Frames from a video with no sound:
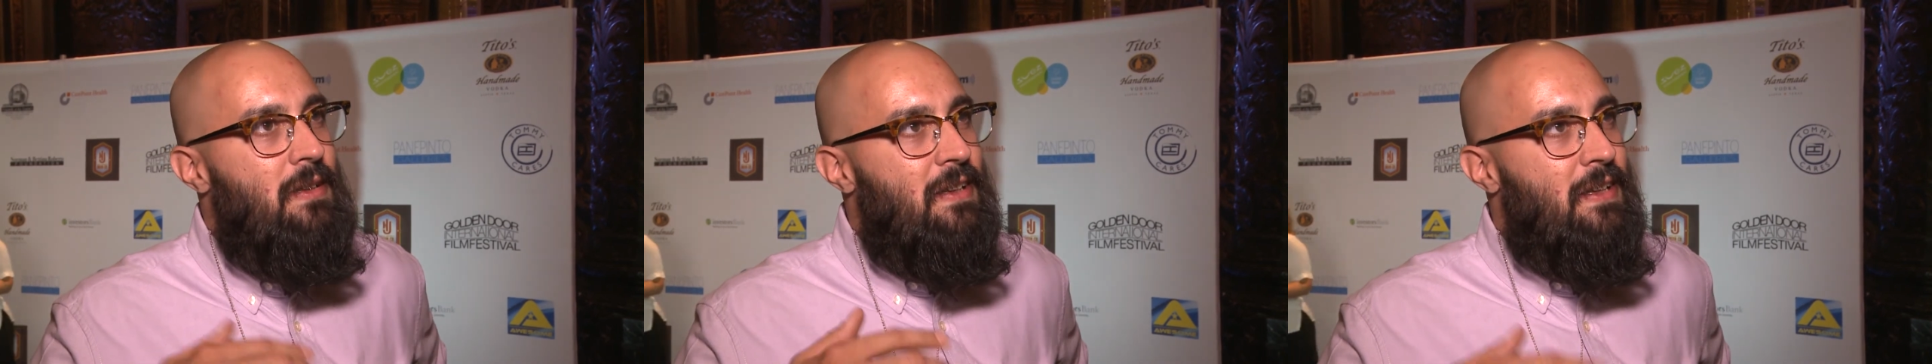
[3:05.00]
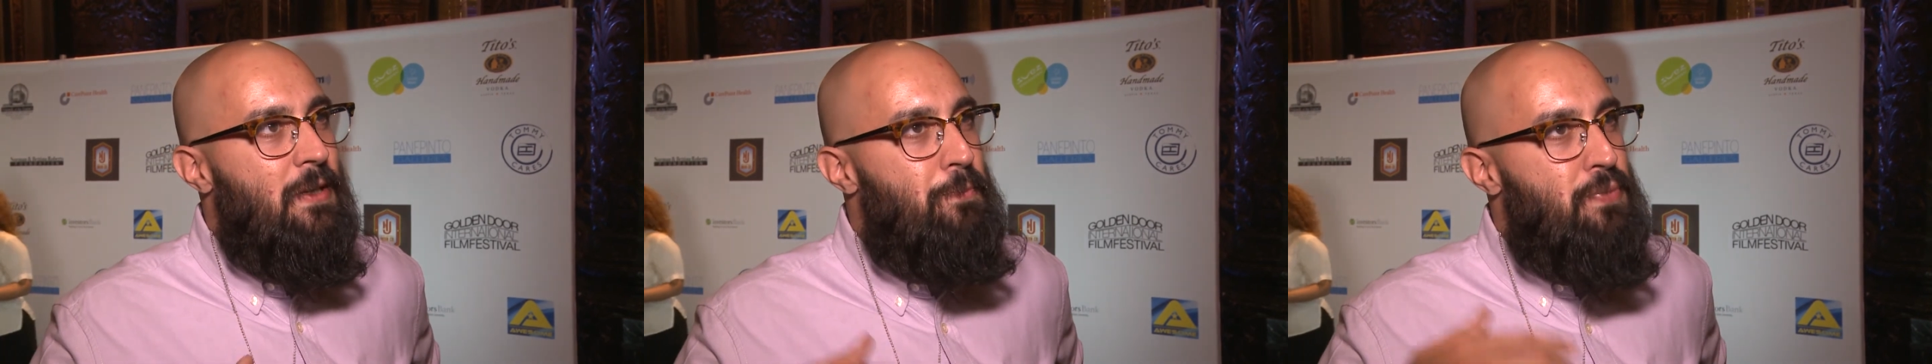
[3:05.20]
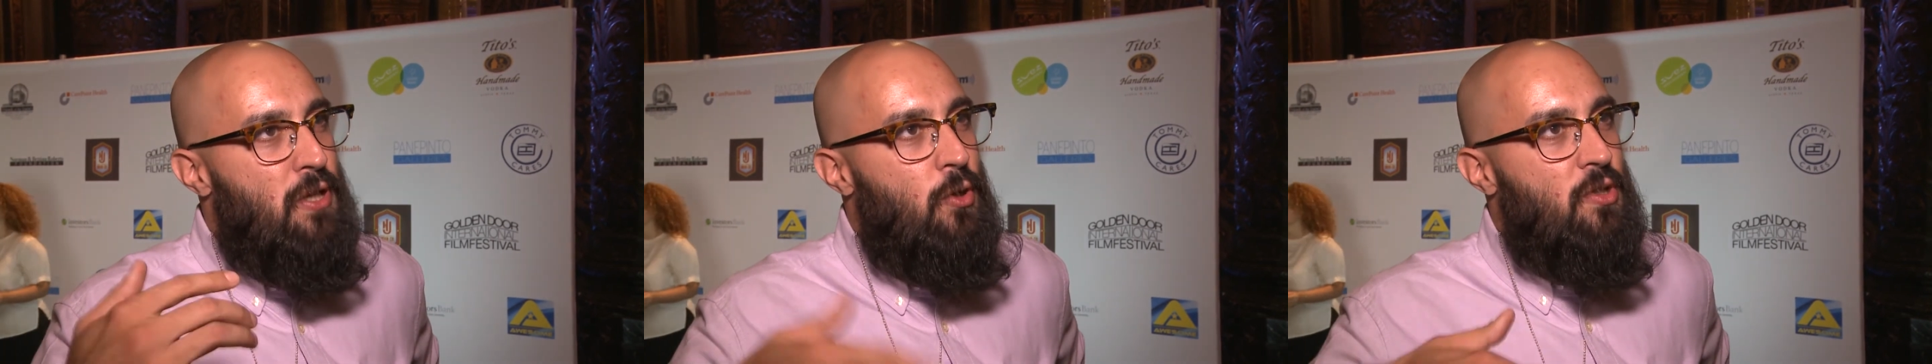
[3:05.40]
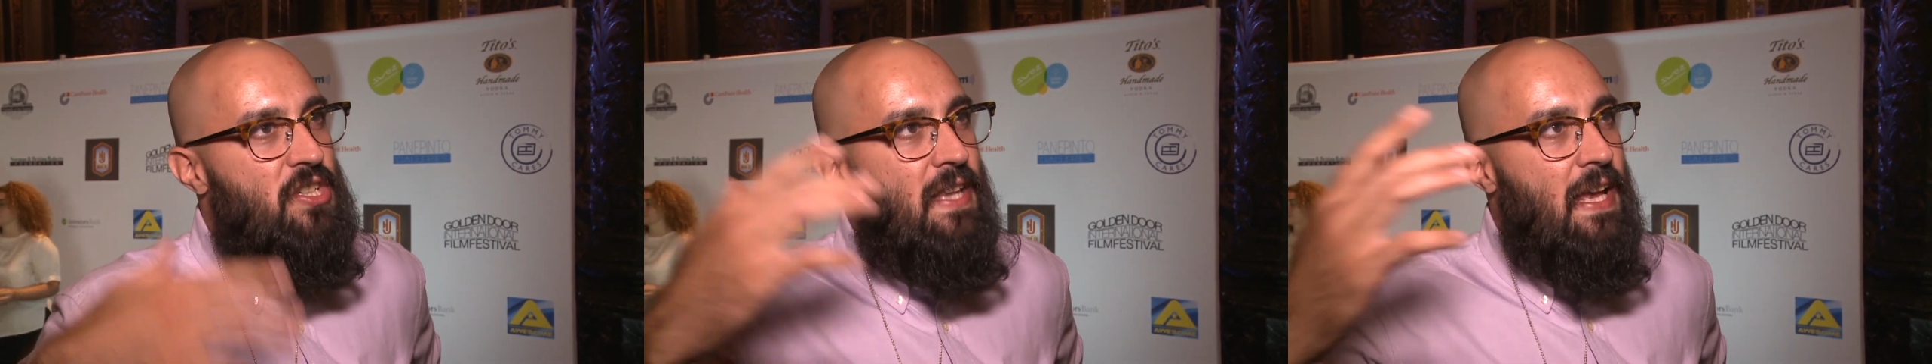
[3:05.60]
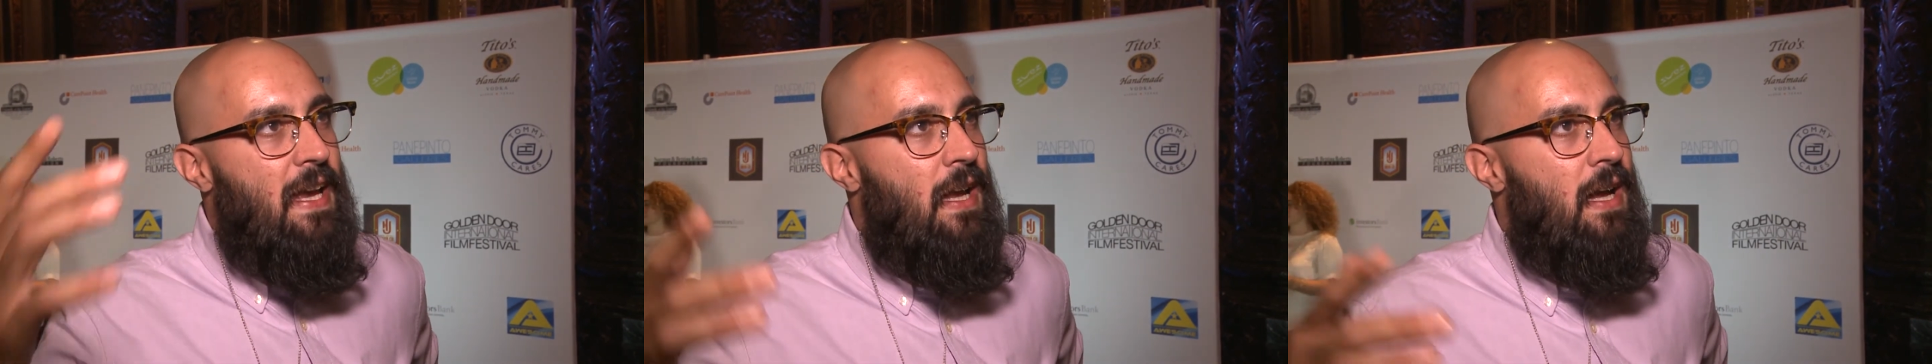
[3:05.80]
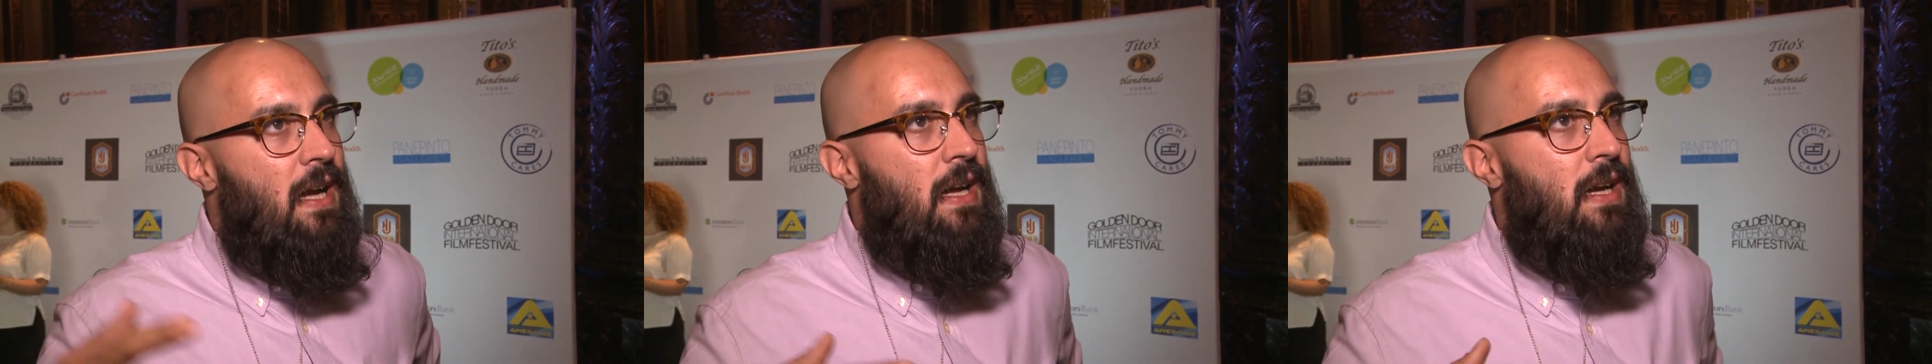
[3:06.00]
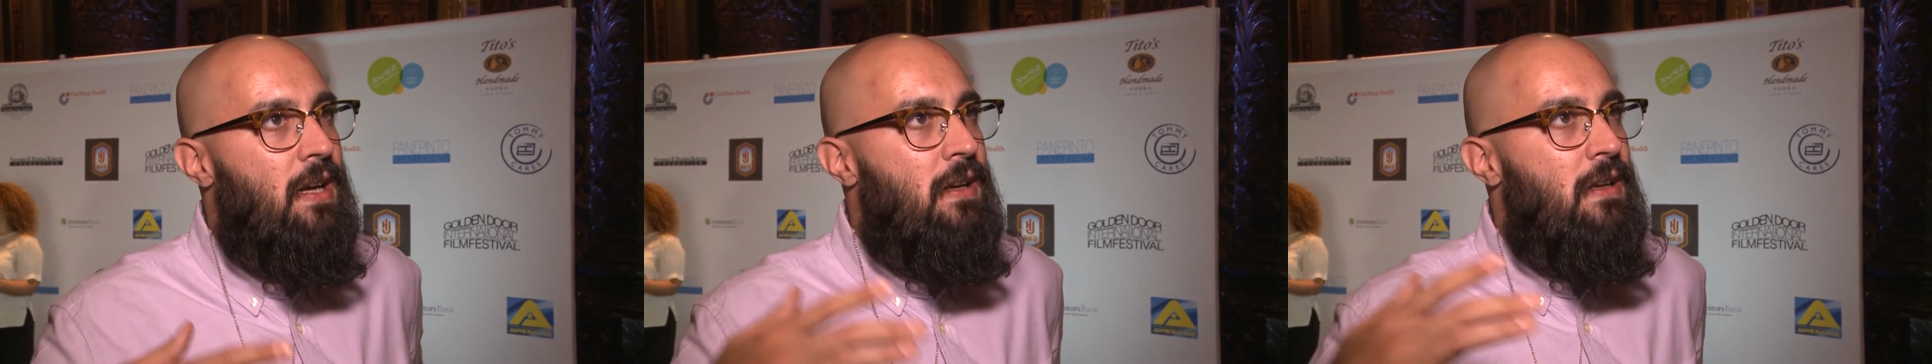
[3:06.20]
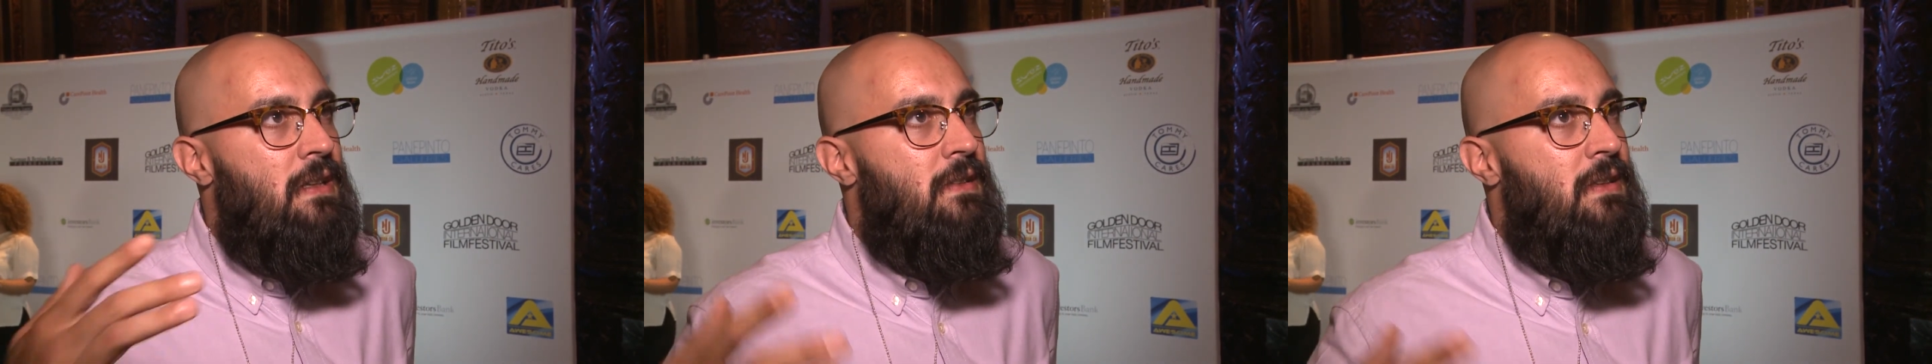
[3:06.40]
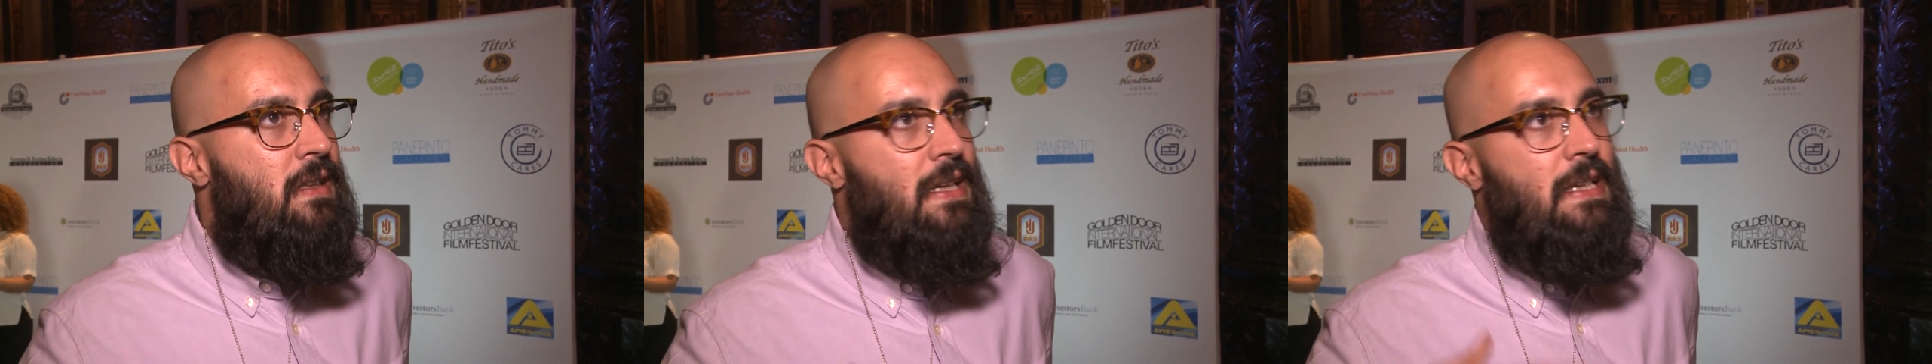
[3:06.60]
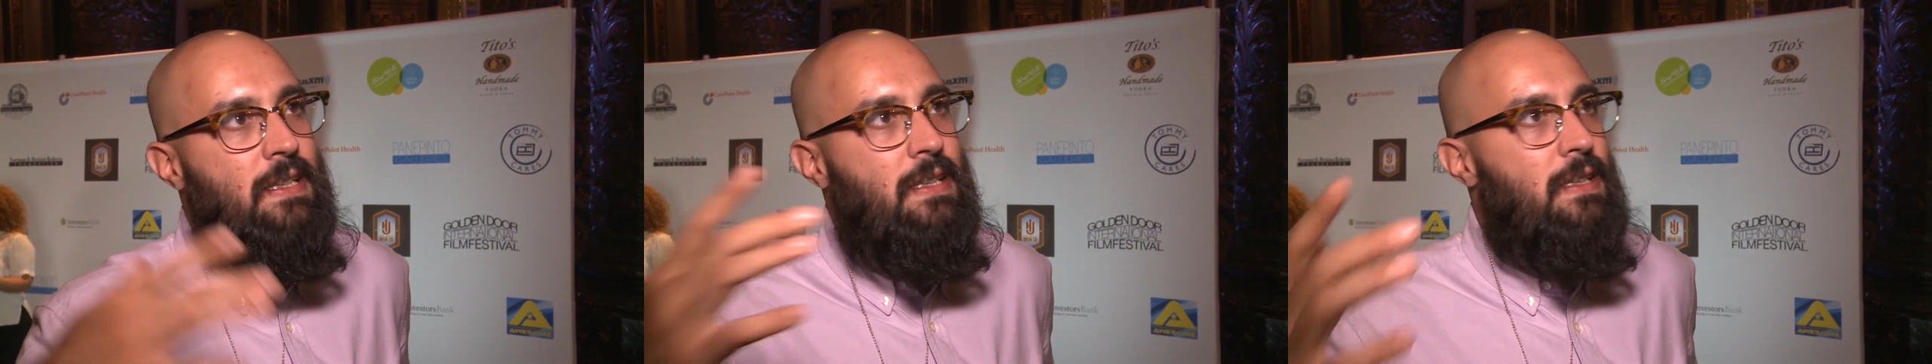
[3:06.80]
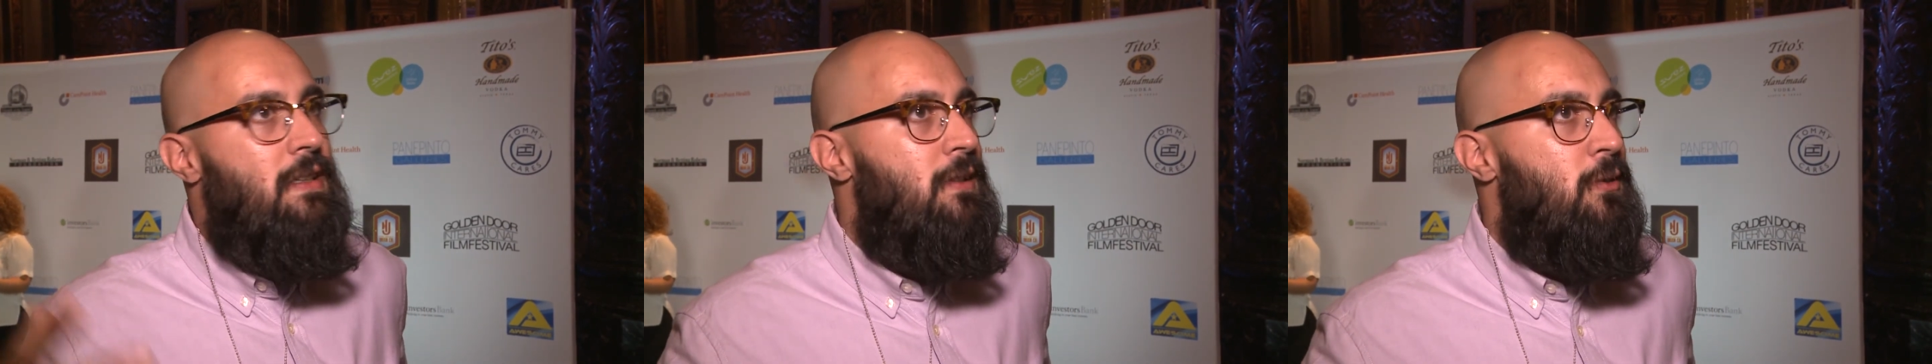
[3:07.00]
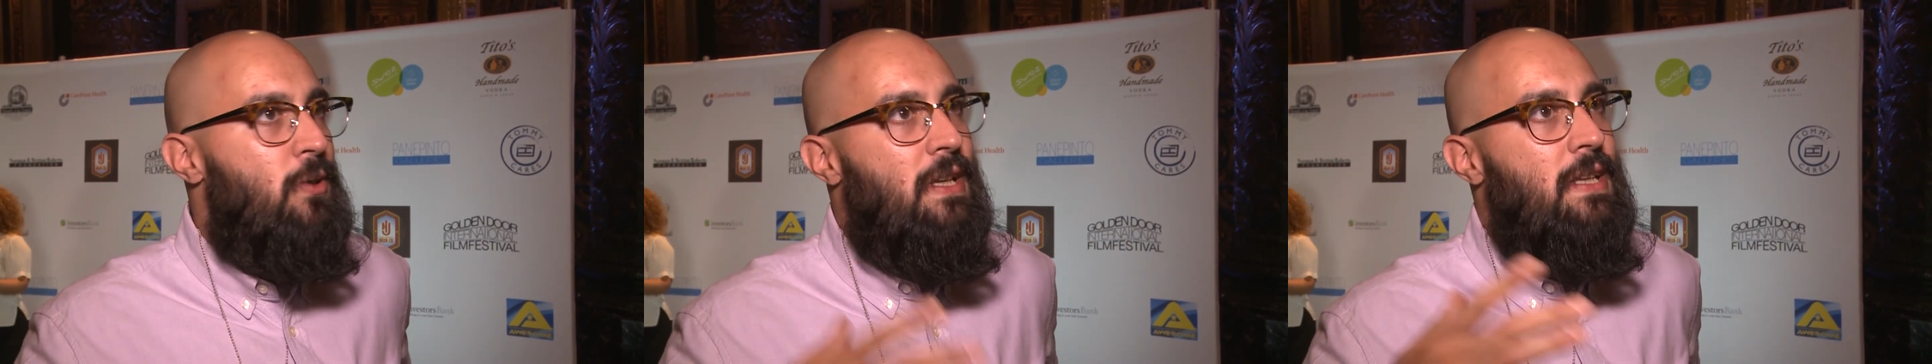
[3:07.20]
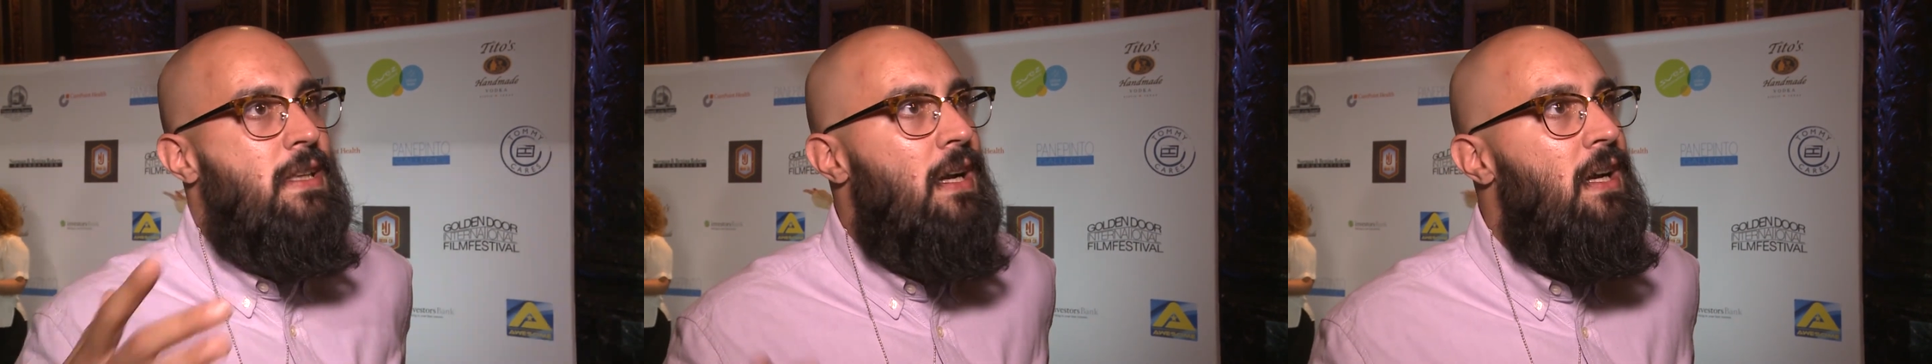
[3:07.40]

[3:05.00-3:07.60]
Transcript: que pessoas têm há 30, 40